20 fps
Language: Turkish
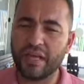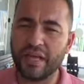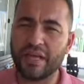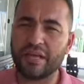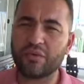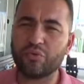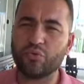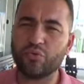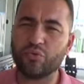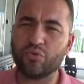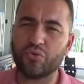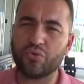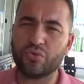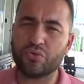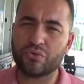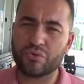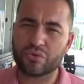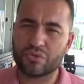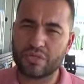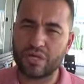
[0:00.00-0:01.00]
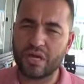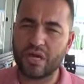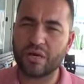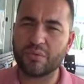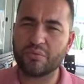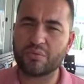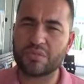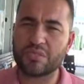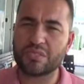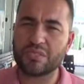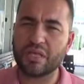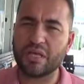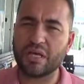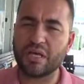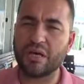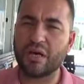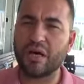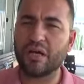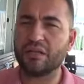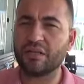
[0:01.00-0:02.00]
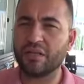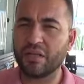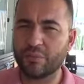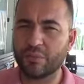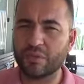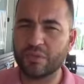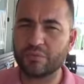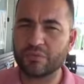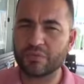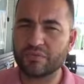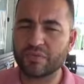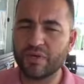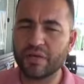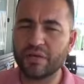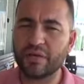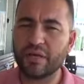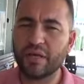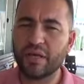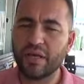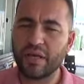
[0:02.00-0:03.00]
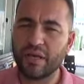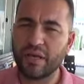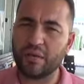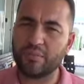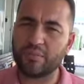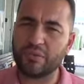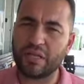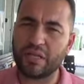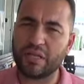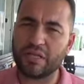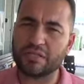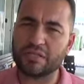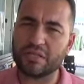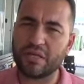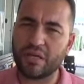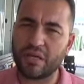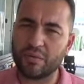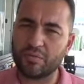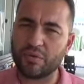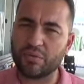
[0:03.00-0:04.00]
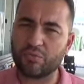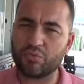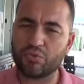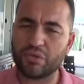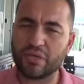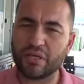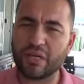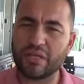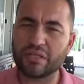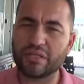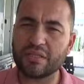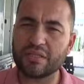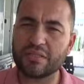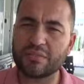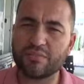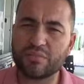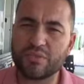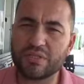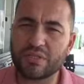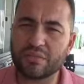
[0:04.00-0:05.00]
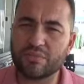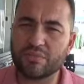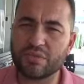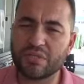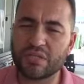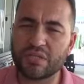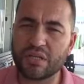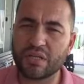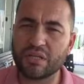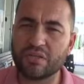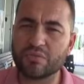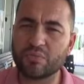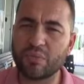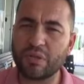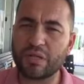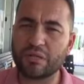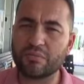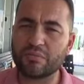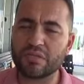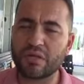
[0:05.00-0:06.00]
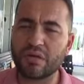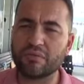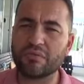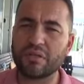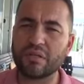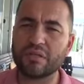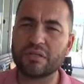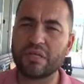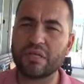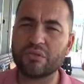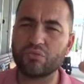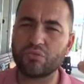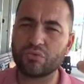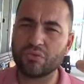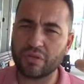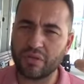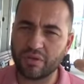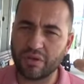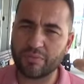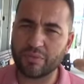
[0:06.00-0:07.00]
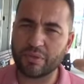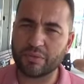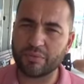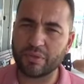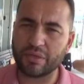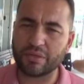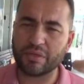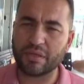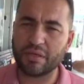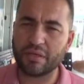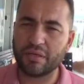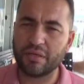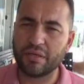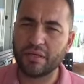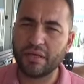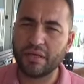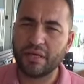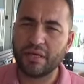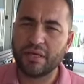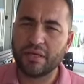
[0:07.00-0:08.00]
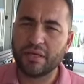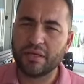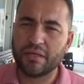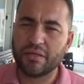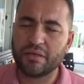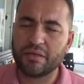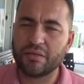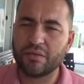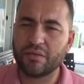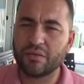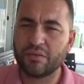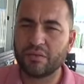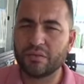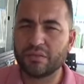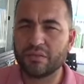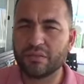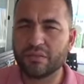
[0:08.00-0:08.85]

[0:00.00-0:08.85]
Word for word: her günü sahamızda antrenmanımız var. Hem Talas'ta hem de buradaki atletizm pistimizde çalışmalarımız haftanın 7 günü devam etmekte. Ee,